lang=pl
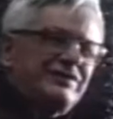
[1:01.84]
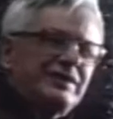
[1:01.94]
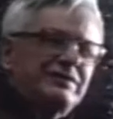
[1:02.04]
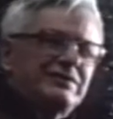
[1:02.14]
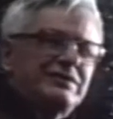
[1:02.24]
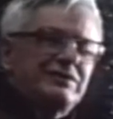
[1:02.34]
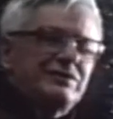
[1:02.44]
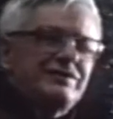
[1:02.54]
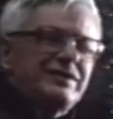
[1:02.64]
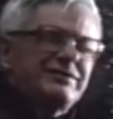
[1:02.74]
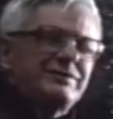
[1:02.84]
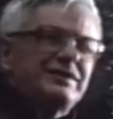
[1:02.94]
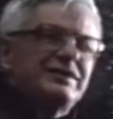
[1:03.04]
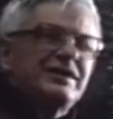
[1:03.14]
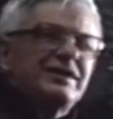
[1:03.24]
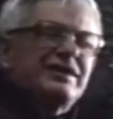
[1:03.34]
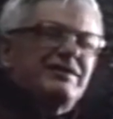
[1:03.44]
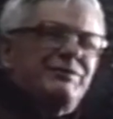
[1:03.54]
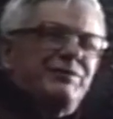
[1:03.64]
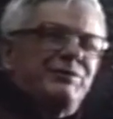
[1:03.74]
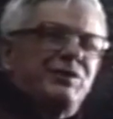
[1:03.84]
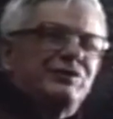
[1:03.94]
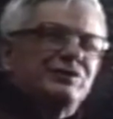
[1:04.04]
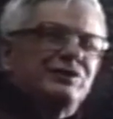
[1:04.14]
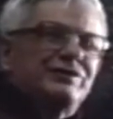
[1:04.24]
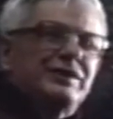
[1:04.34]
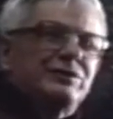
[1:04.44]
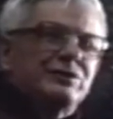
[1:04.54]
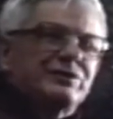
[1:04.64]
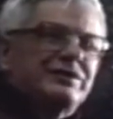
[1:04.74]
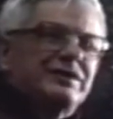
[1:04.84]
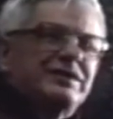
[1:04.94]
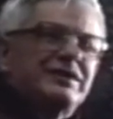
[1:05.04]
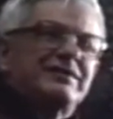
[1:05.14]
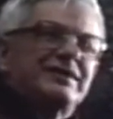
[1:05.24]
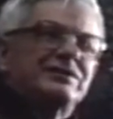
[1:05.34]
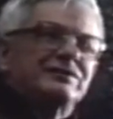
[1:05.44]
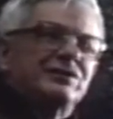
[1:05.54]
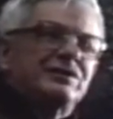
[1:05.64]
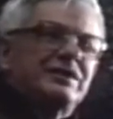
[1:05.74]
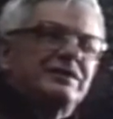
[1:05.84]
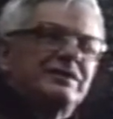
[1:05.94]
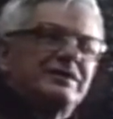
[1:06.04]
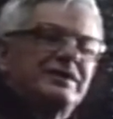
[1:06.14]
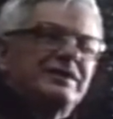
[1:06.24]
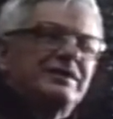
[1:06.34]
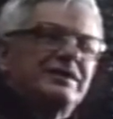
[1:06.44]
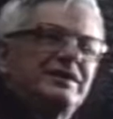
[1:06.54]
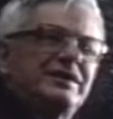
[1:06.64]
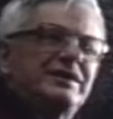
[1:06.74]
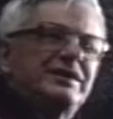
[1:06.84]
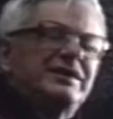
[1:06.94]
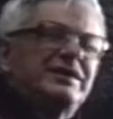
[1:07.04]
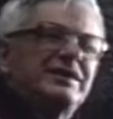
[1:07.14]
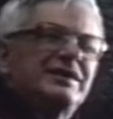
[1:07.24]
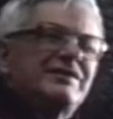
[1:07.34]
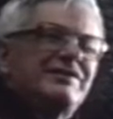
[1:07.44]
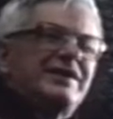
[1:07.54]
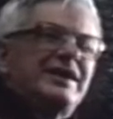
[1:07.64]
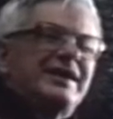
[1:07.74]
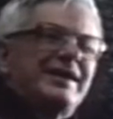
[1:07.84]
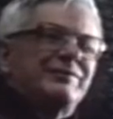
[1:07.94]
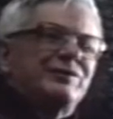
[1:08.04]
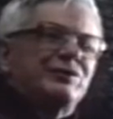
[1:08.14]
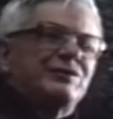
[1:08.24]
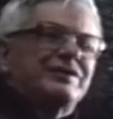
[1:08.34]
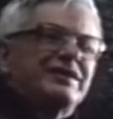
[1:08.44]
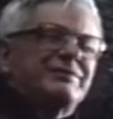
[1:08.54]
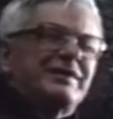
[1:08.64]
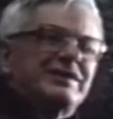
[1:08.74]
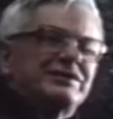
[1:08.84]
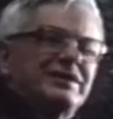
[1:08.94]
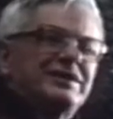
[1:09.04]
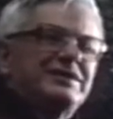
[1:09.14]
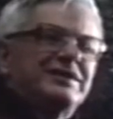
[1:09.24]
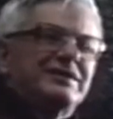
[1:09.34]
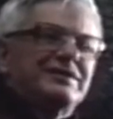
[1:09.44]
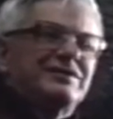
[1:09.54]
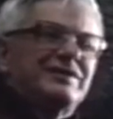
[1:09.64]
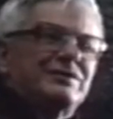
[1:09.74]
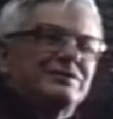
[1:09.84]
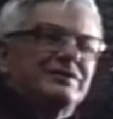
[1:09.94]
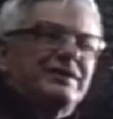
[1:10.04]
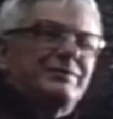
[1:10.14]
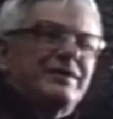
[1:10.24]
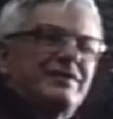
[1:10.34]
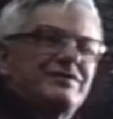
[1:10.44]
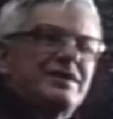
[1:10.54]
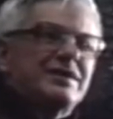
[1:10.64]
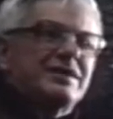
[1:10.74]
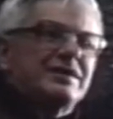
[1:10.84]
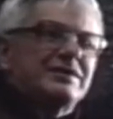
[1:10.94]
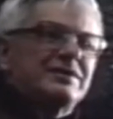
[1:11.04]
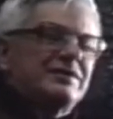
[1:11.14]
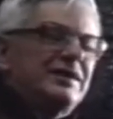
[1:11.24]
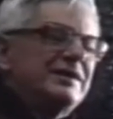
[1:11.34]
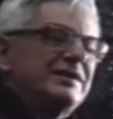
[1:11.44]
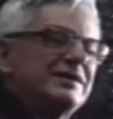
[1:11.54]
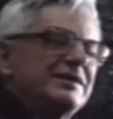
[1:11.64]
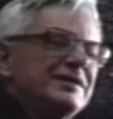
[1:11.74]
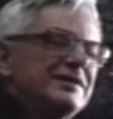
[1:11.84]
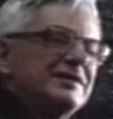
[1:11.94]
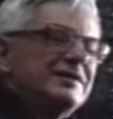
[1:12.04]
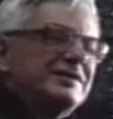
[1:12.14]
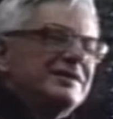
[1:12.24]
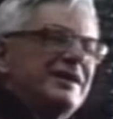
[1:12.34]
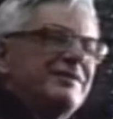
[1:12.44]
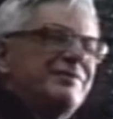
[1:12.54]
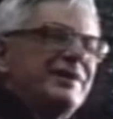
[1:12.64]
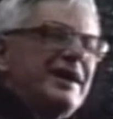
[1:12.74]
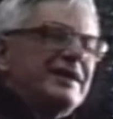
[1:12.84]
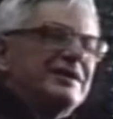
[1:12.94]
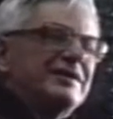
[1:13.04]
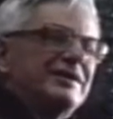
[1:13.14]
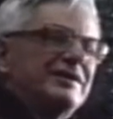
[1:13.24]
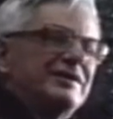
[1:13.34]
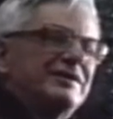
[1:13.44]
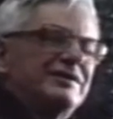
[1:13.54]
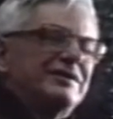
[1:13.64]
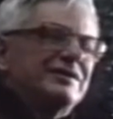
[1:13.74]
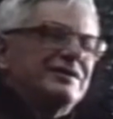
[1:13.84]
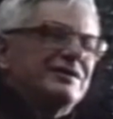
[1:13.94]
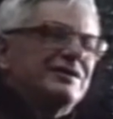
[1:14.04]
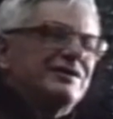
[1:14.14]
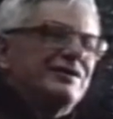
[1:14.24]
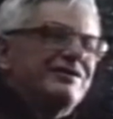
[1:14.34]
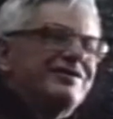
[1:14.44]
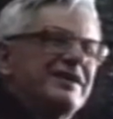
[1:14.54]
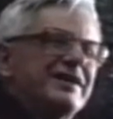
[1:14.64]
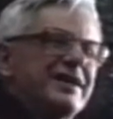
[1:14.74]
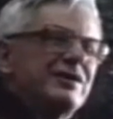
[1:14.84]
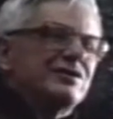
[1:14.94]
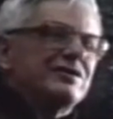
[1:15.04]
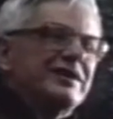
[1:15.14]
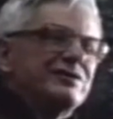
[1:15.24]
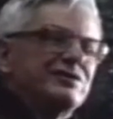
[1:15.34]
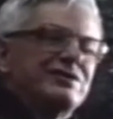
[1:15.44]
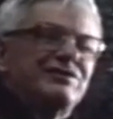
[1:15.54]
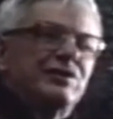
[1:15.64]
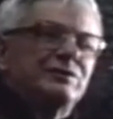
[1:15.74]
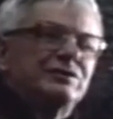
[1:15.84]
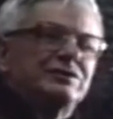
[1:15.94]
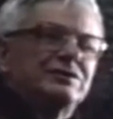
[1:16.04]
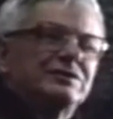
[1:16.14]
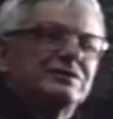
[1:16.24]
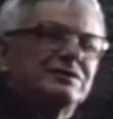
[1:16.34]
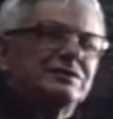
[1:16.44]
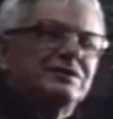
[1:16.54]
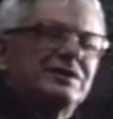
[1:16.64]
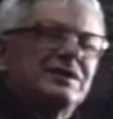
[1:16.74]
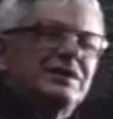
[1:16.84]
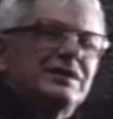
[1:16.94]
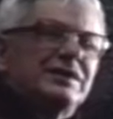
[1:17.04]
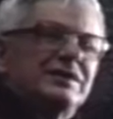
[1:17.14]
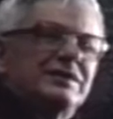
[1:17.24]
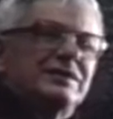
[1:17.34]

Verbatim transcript: francuscy również mieli powód do wielu różnych niezadowoleń i wiele tam było w tych sprawach, które ich interesowało do naprawienia. No ale ten brak wszelkiego rodzaju swobód y,